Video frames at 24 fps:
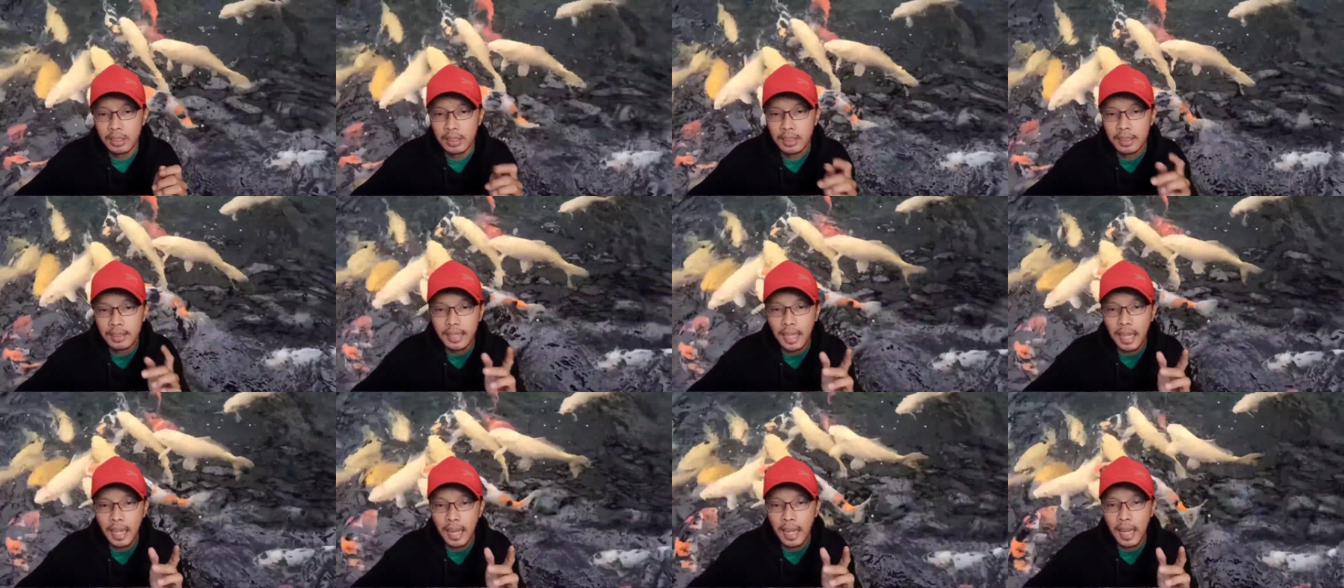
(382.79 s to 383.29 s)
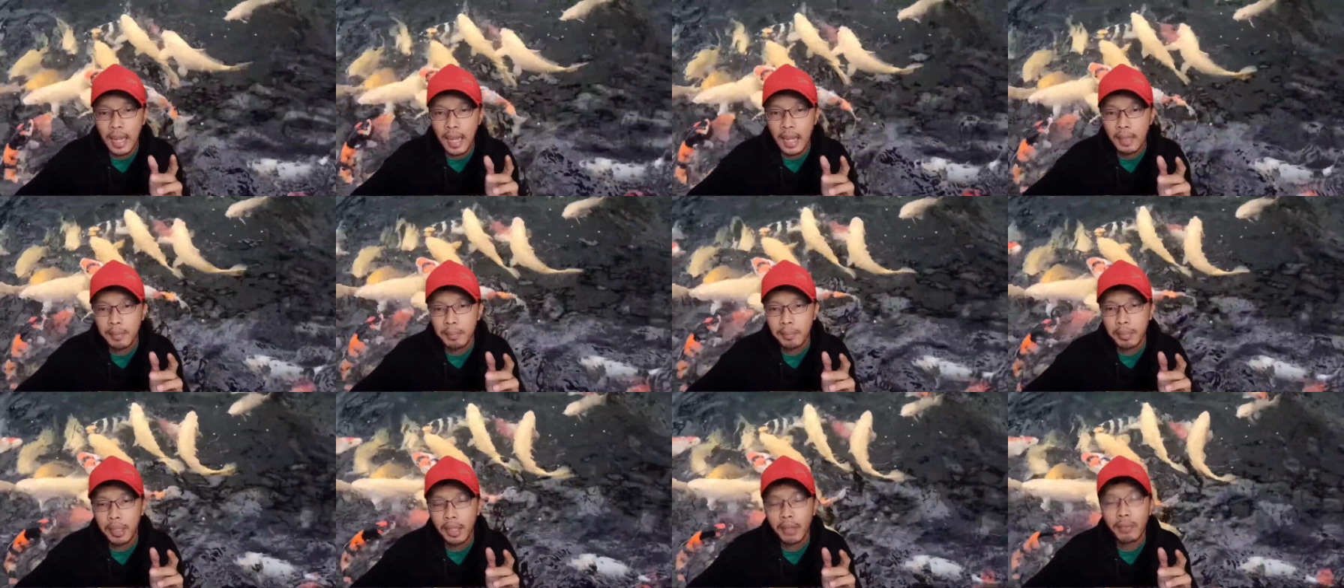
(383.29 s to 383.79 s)

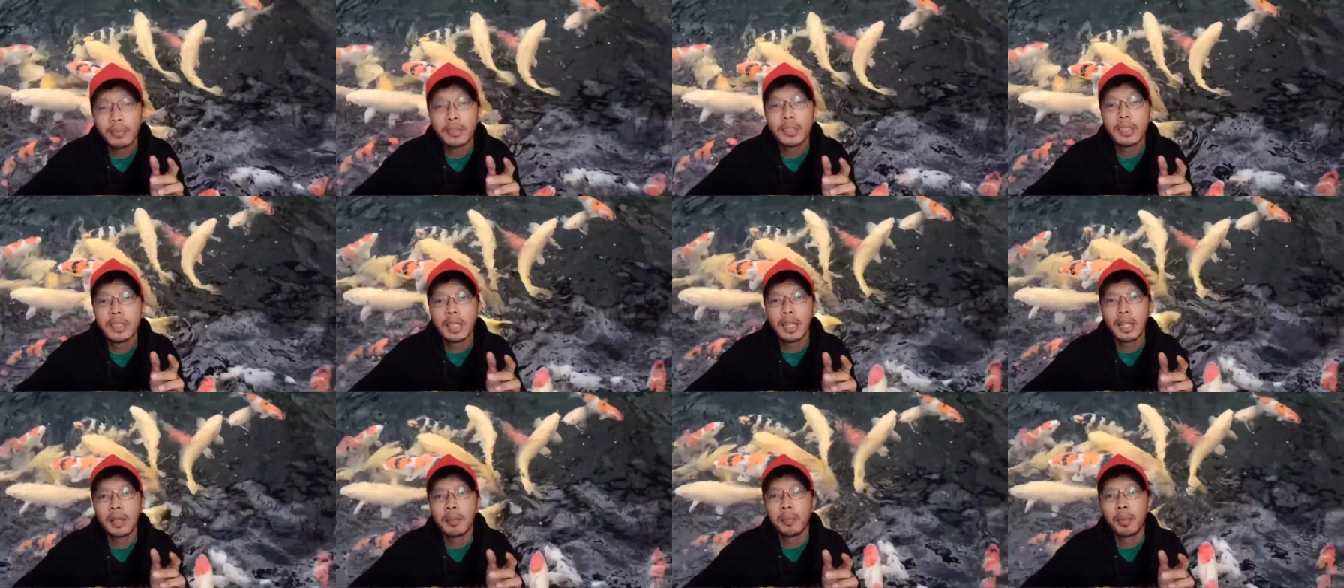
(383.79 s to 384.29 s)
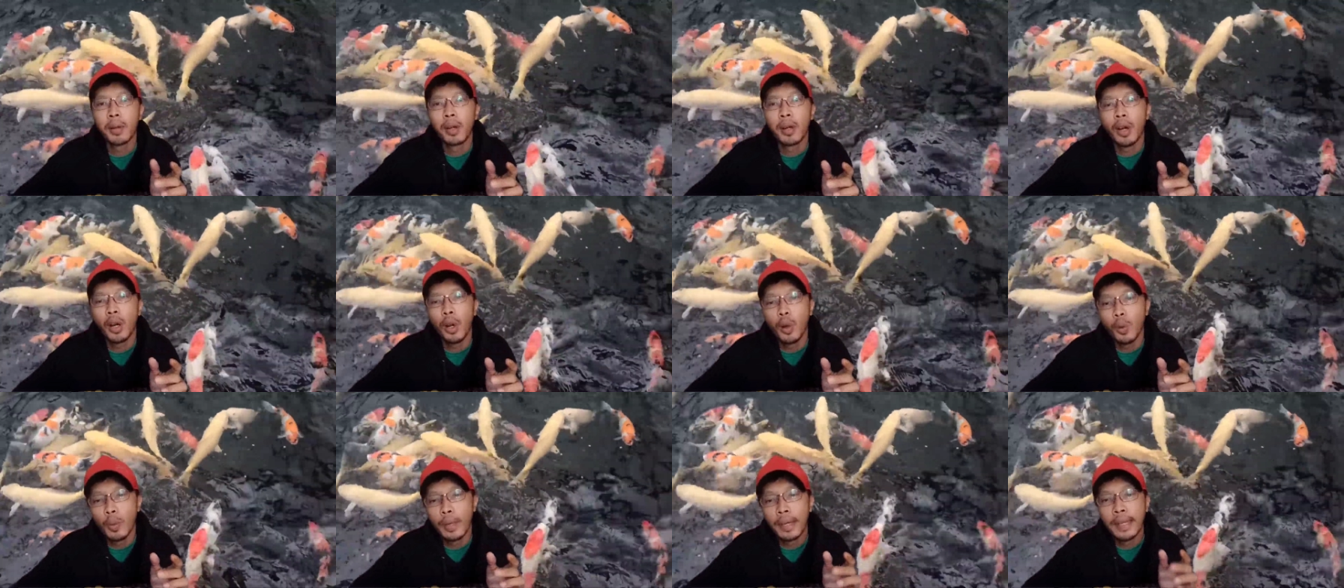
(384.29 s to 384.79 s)
Kesalahan penafsiran
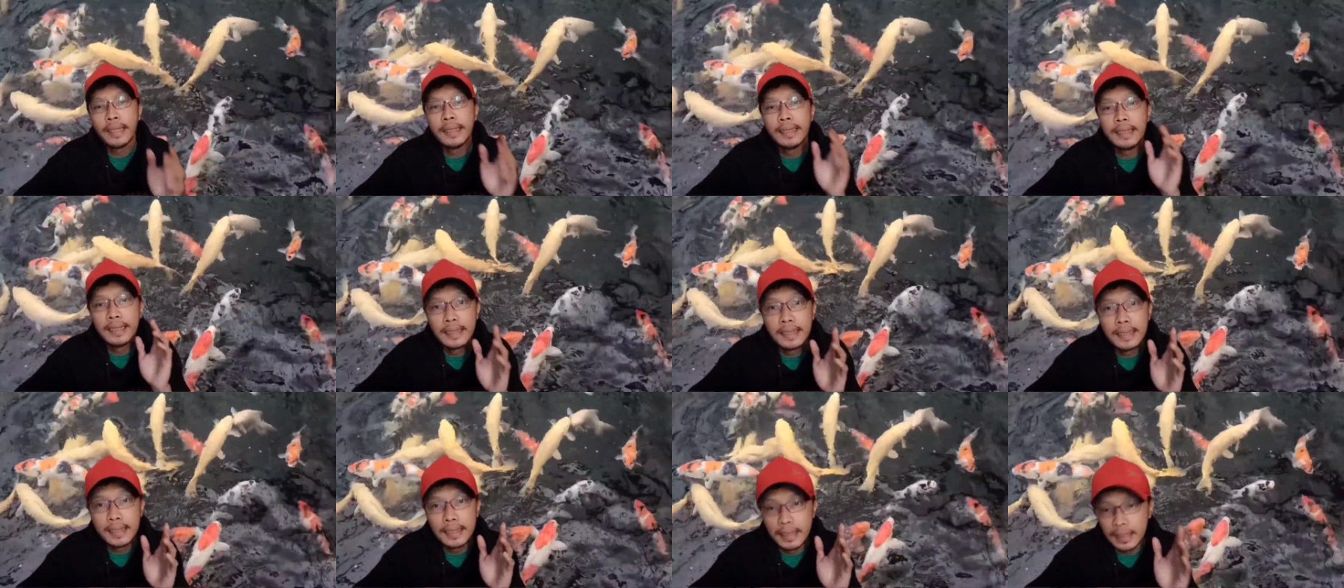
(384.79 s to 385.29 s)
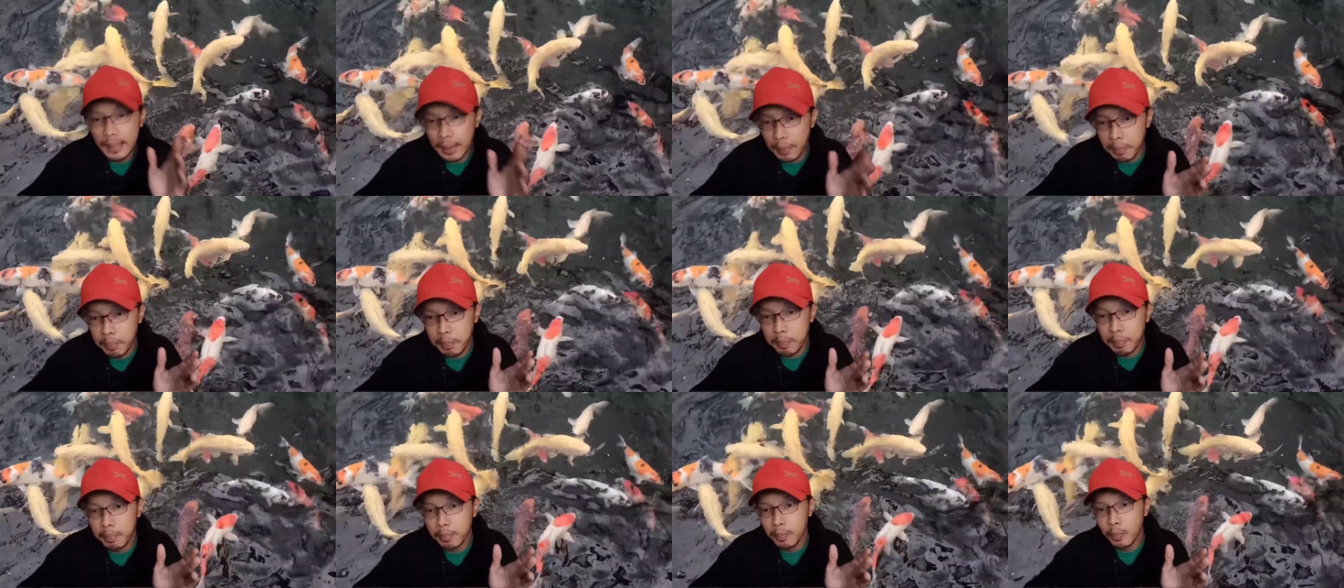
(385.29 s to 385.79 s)
bahwa wejem
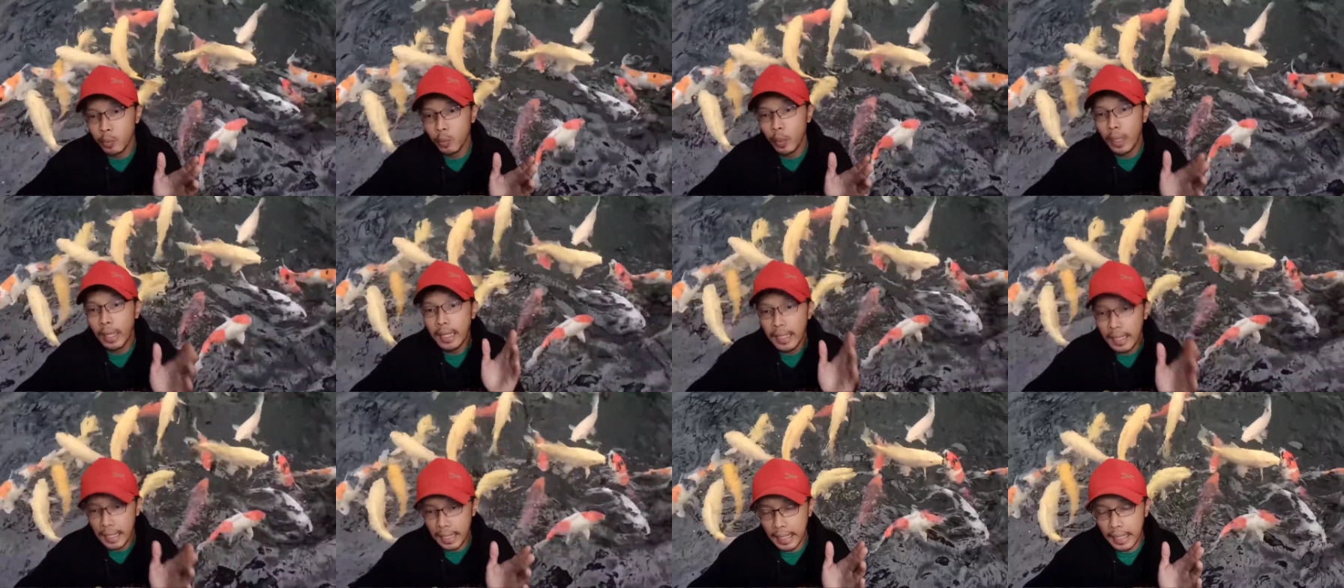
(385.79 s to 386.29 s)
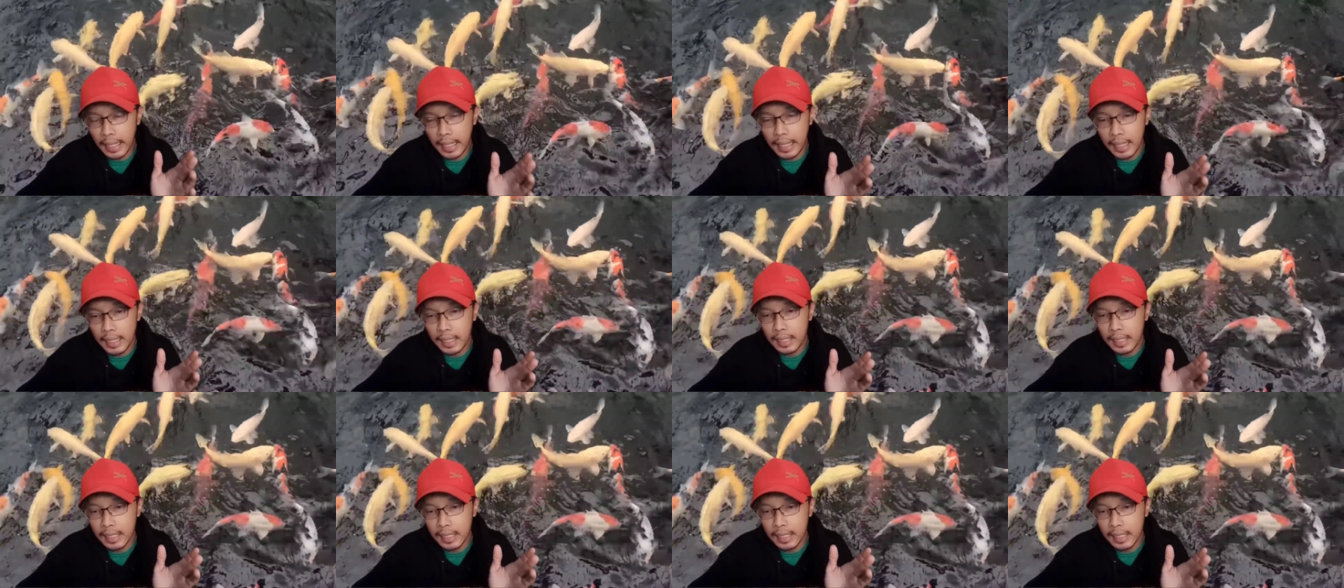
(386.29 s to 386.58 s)
WG